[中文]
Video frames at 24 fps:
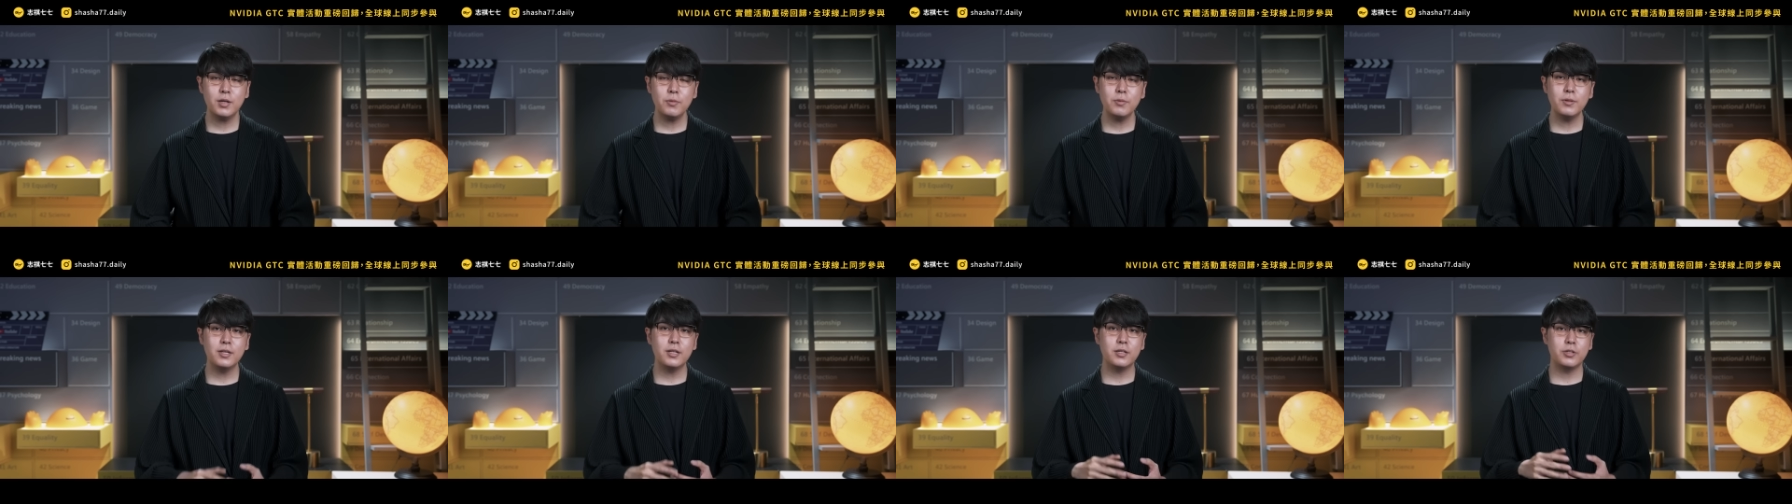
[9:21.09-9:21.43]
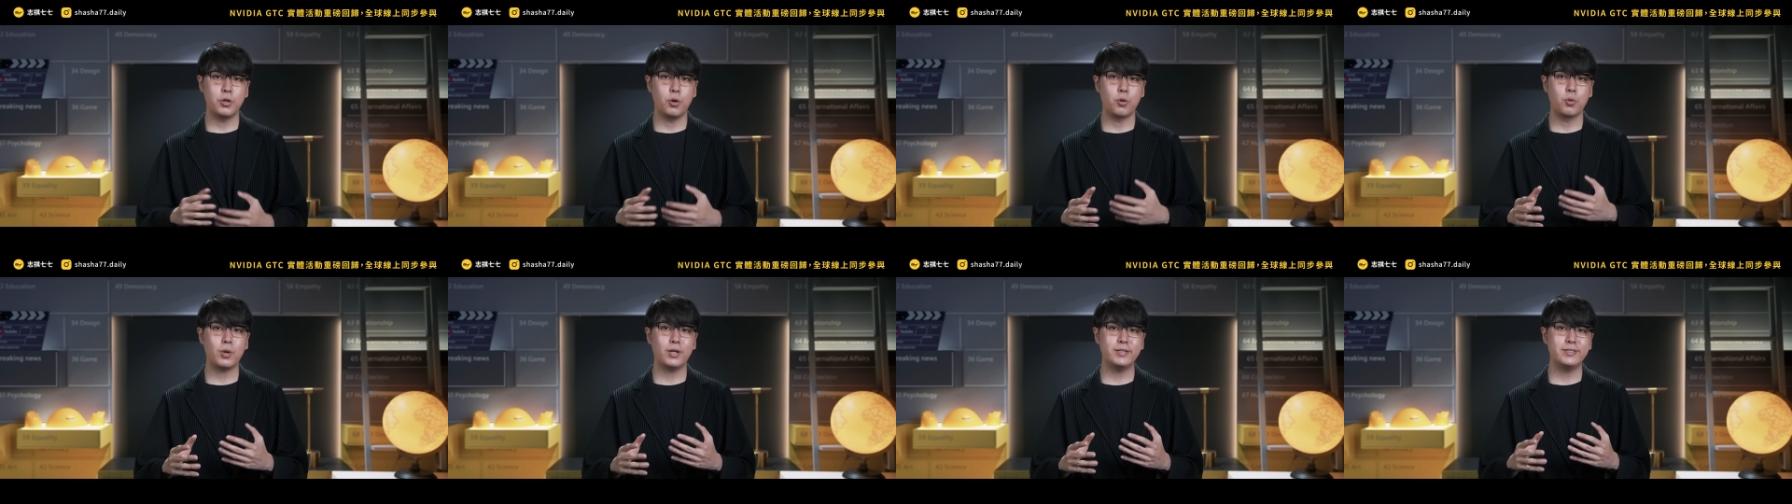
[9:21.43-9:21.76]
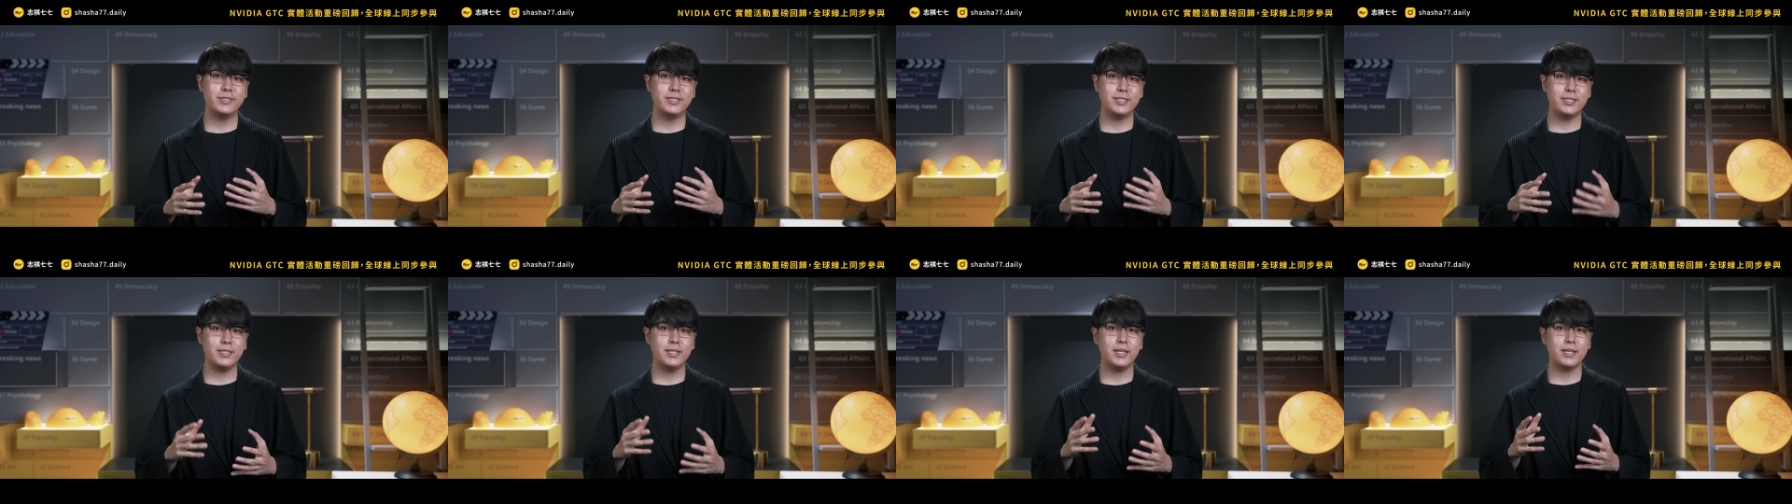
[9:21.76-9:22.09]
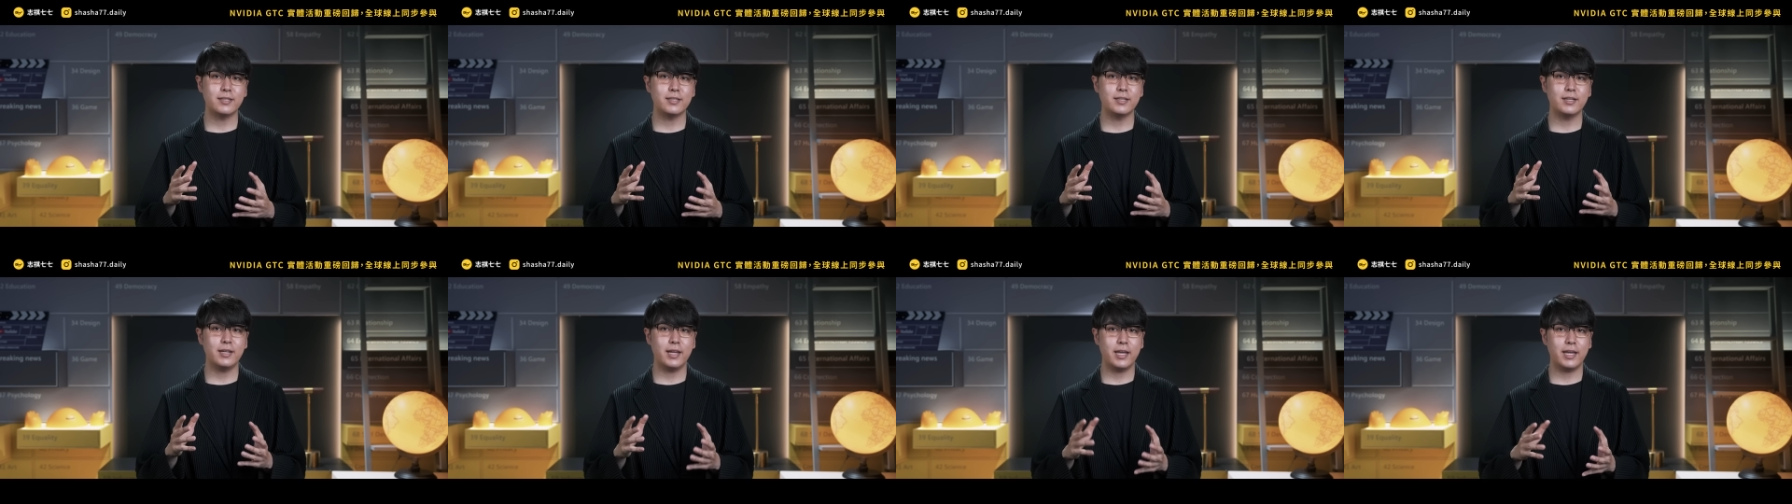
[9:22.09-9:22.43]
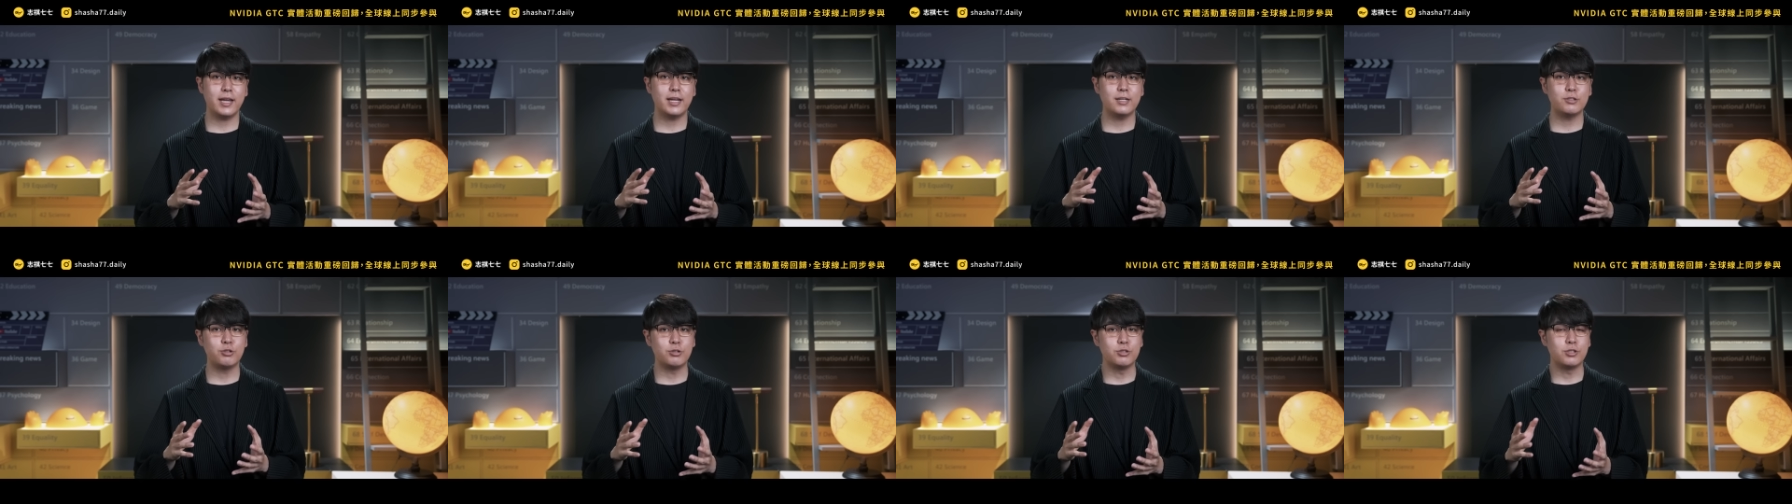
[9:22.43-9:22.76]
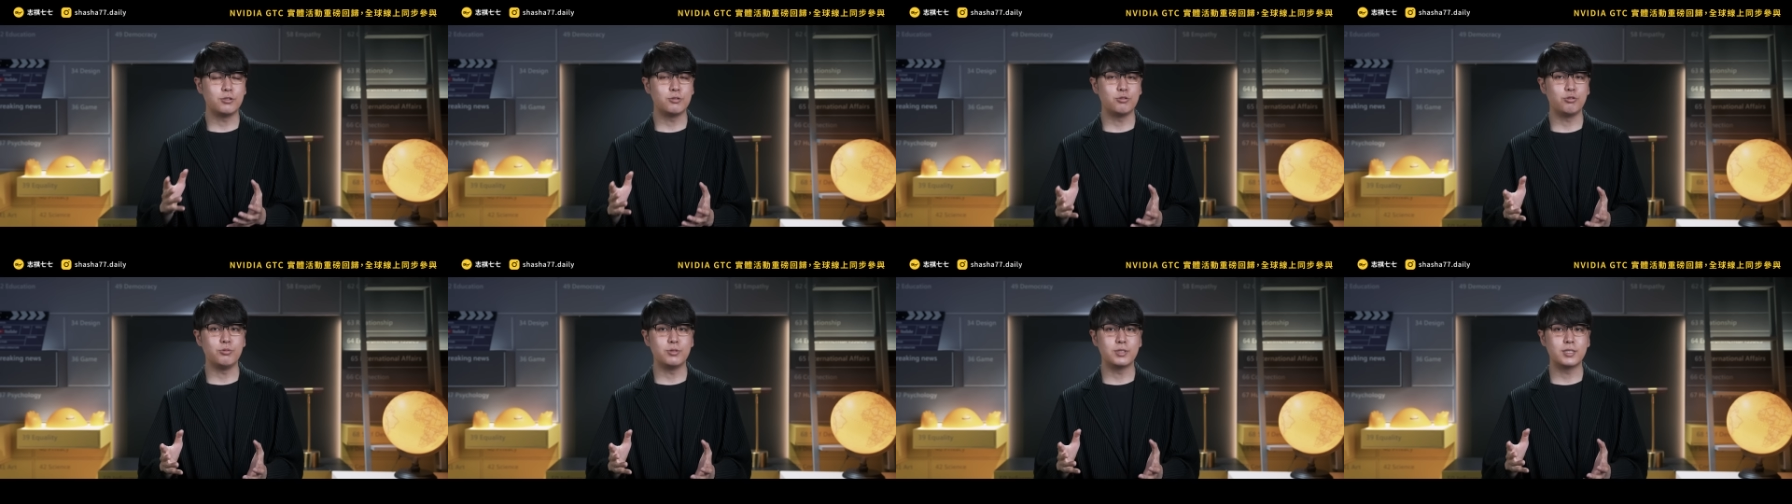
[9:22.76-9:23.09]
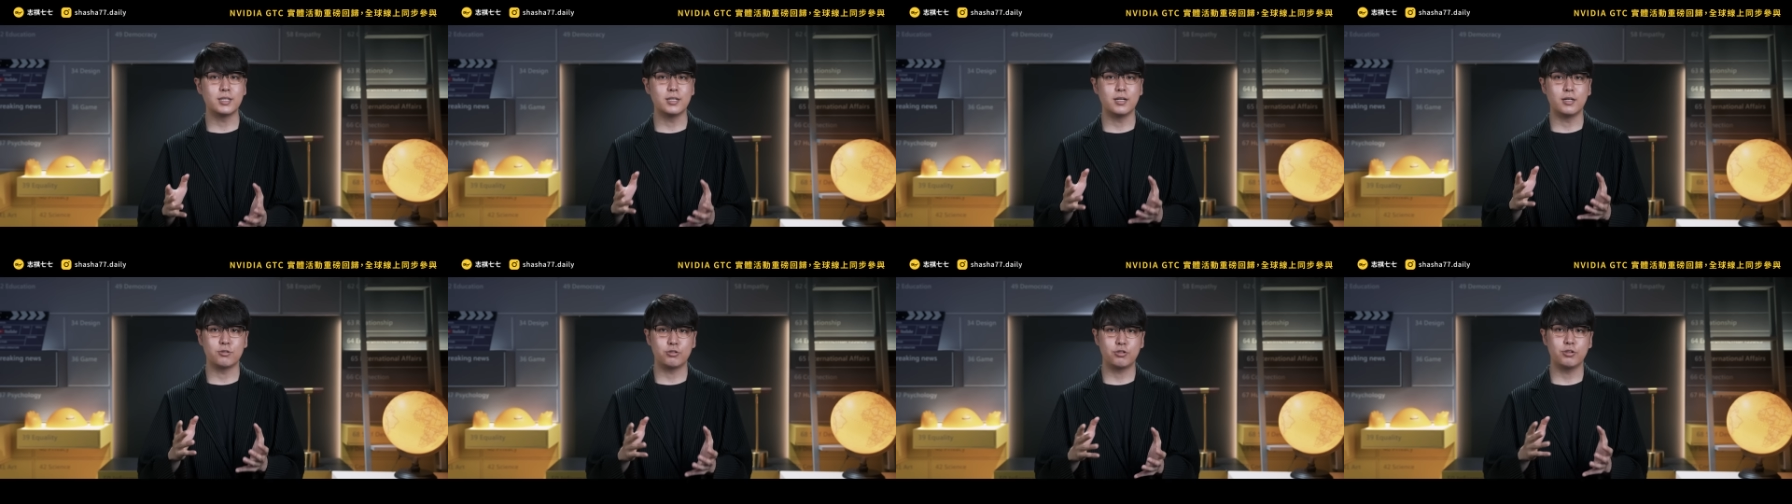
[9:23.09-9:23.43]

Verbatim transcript: 看了有关今年的 AI 趋势预测哦，